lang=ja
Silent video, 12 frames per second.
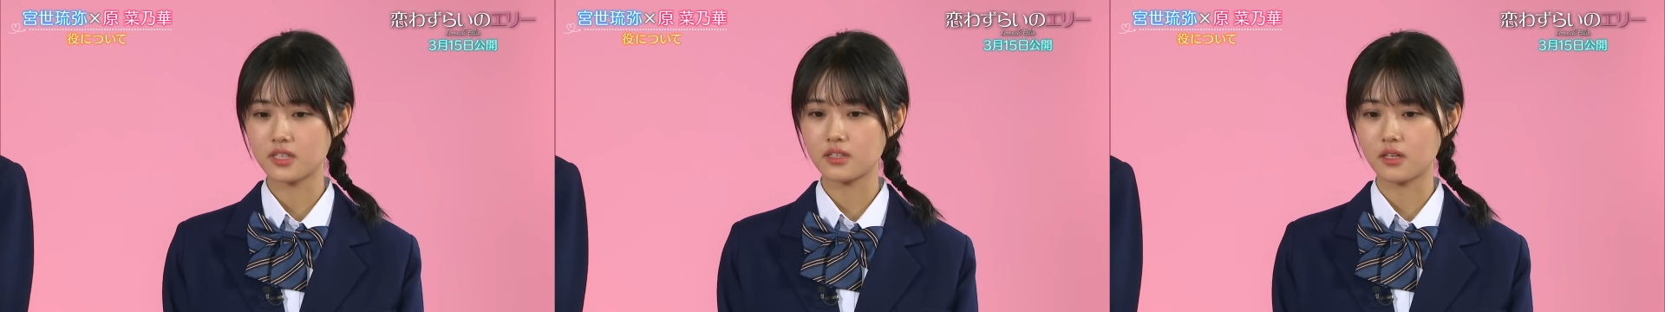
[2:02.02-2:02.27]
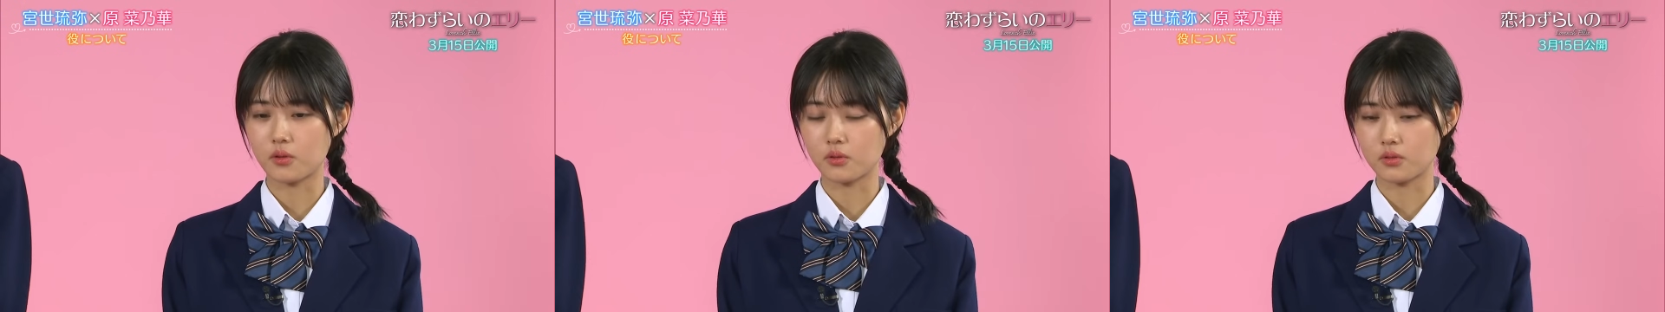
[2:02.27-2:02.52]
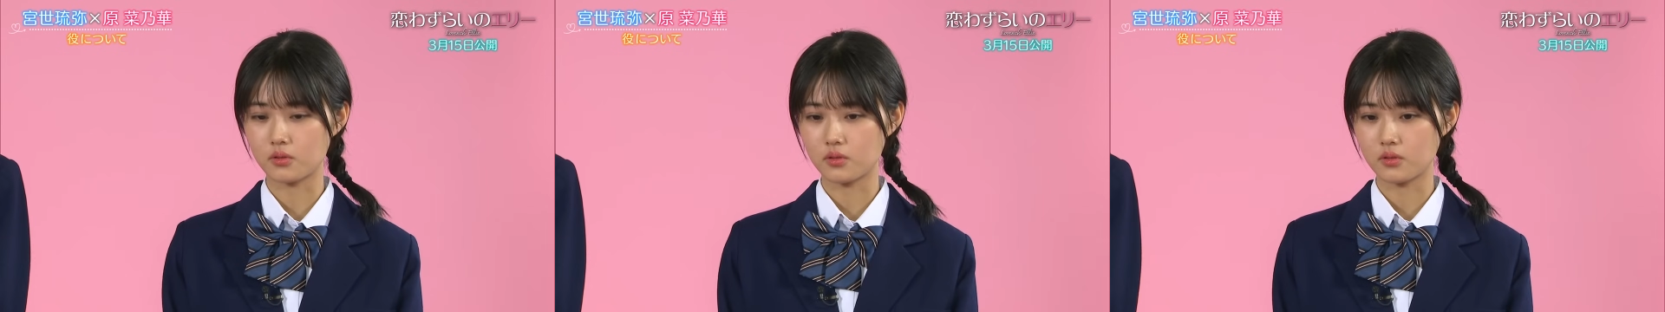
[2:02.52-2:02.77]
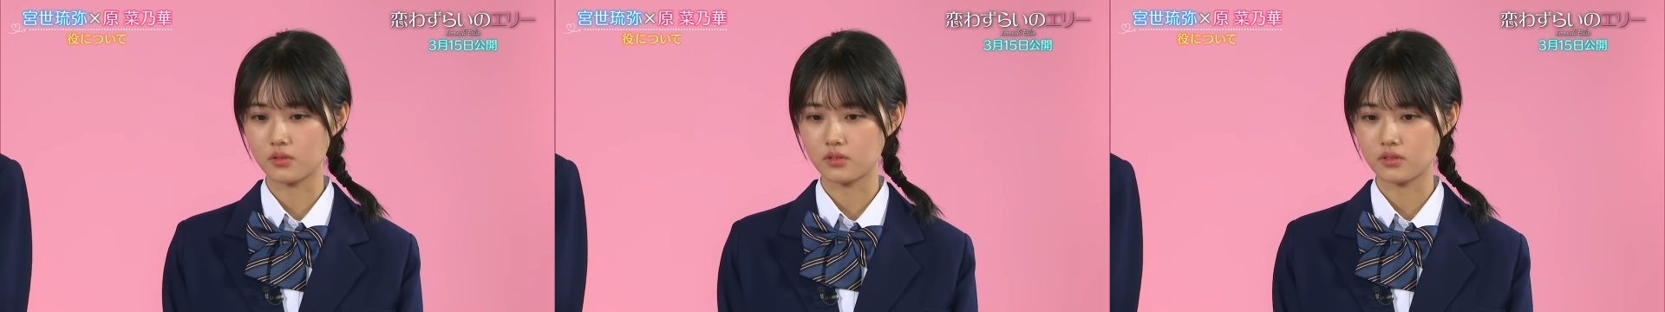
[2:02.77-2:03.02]
きなこ
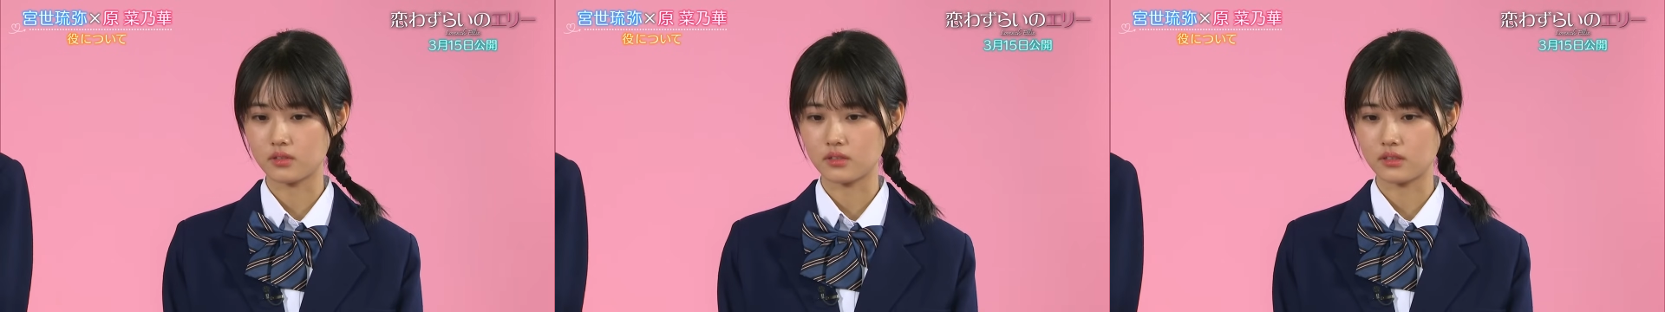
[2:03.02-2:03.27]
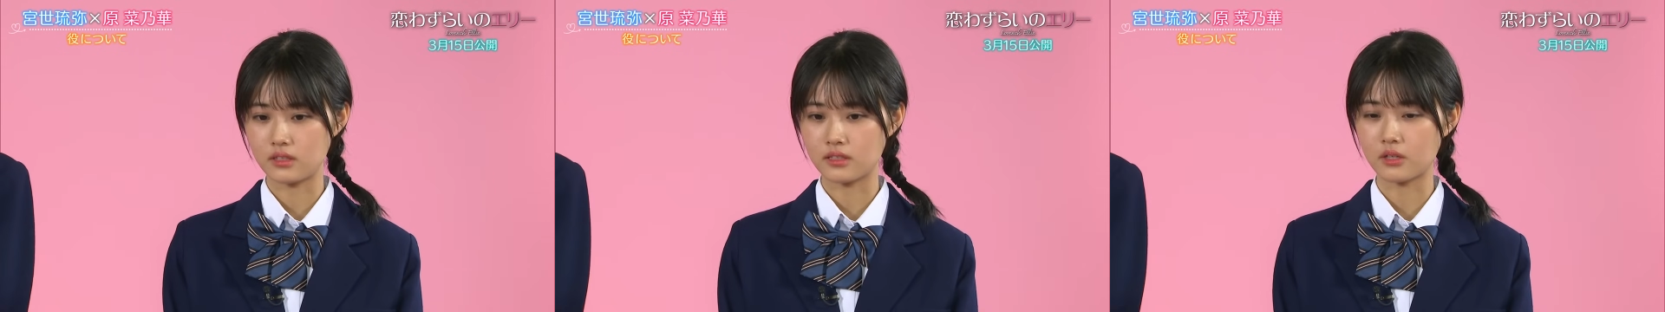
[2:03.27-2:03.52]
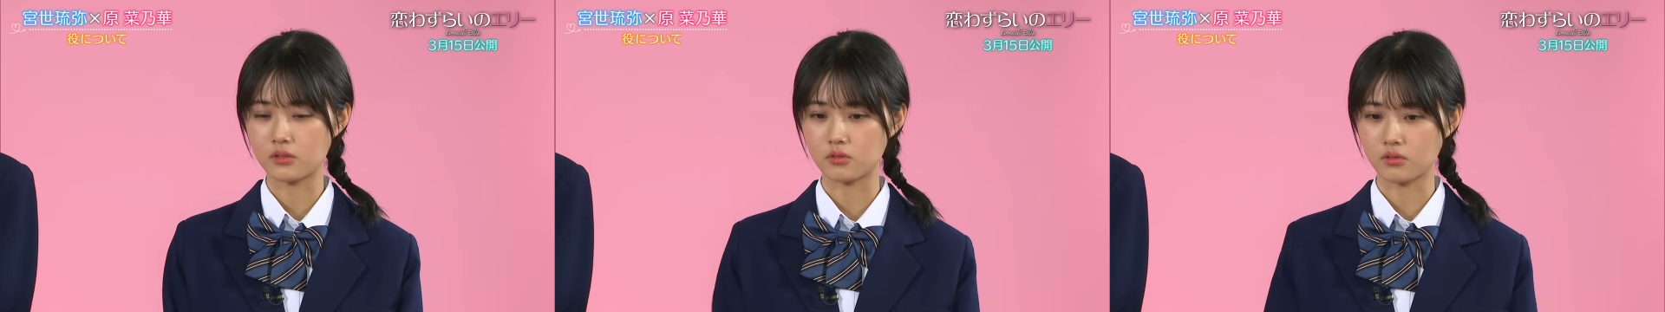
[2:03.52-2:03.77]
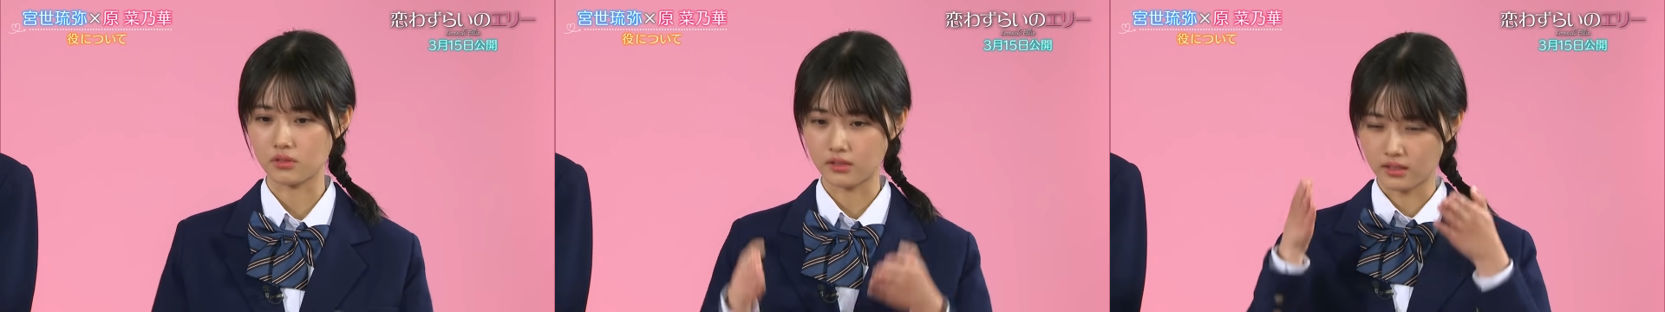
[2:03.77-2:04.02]
とになる
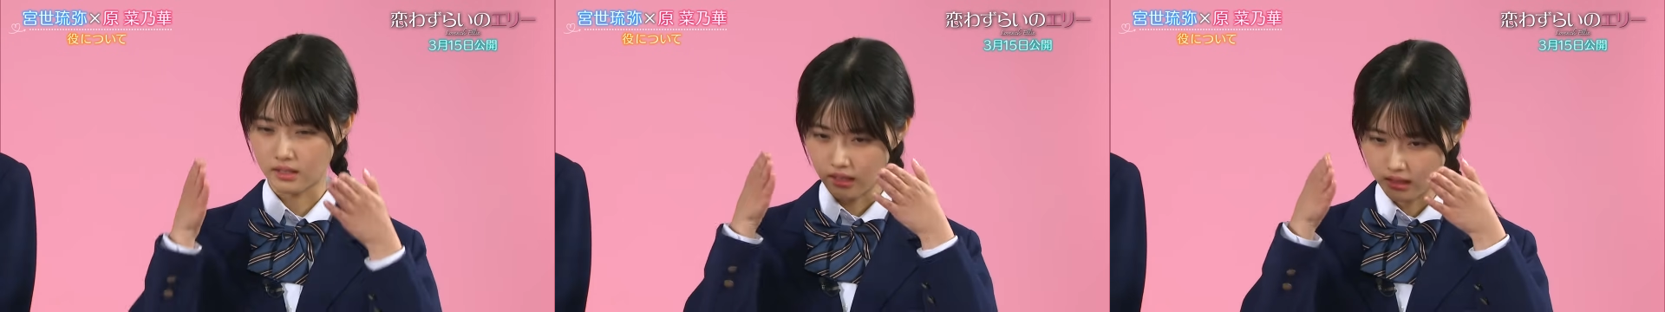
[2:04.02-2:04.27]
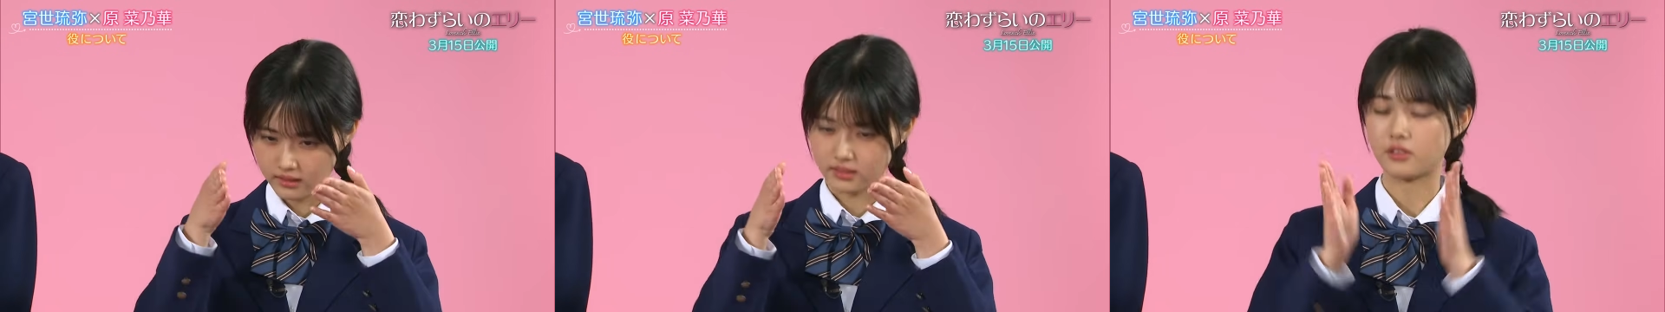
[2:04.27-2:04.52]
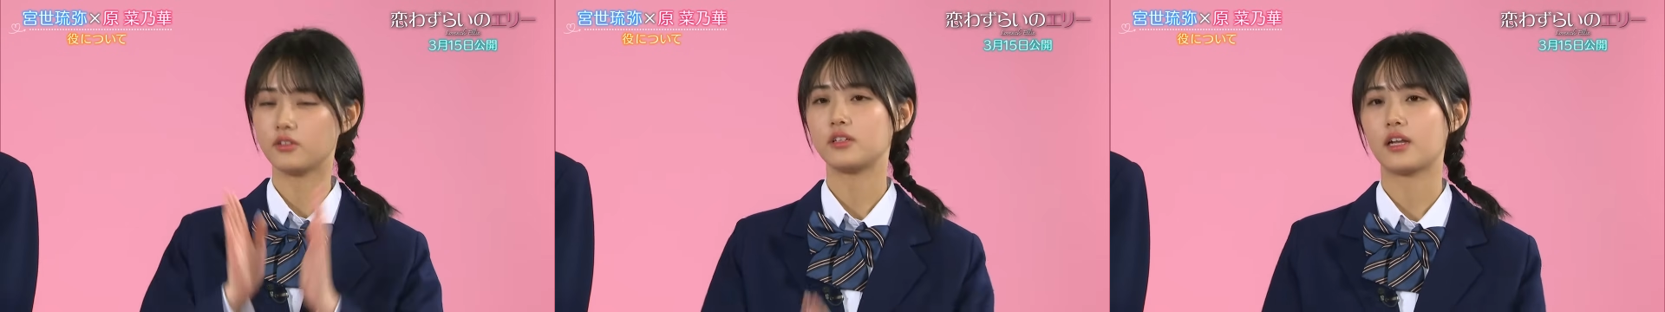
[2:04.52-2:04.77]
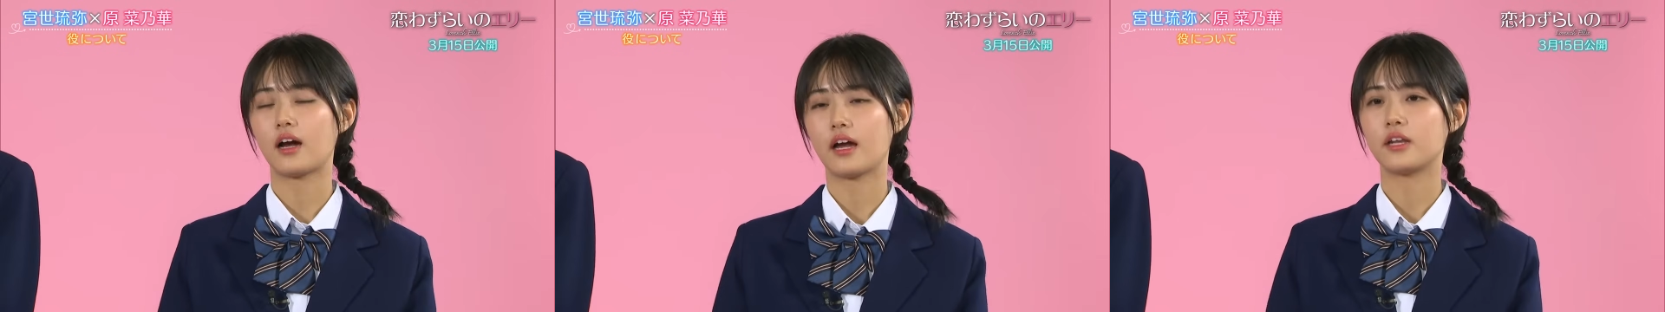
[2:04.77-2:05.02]
とガーっていうふう
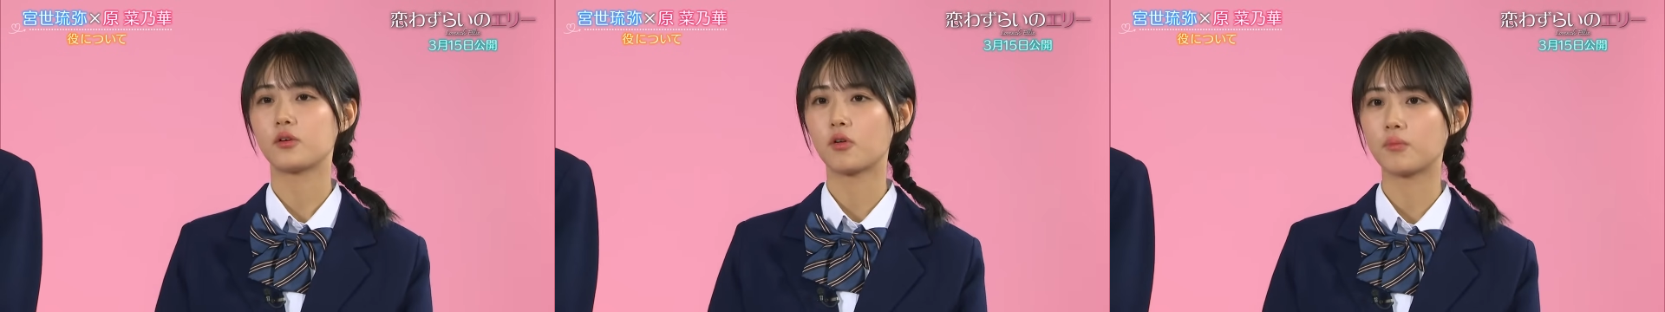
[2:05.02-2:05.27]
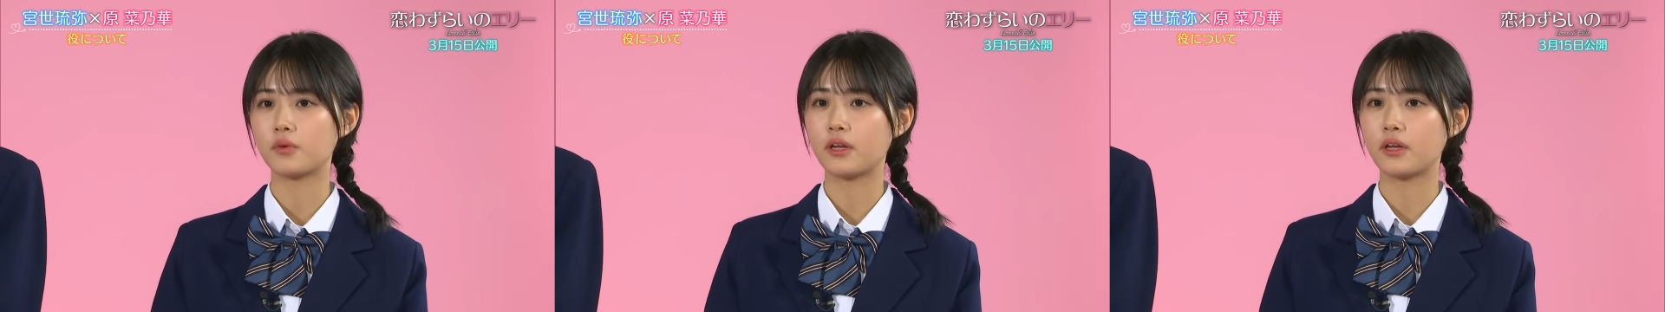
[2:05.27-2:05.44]
に入り込め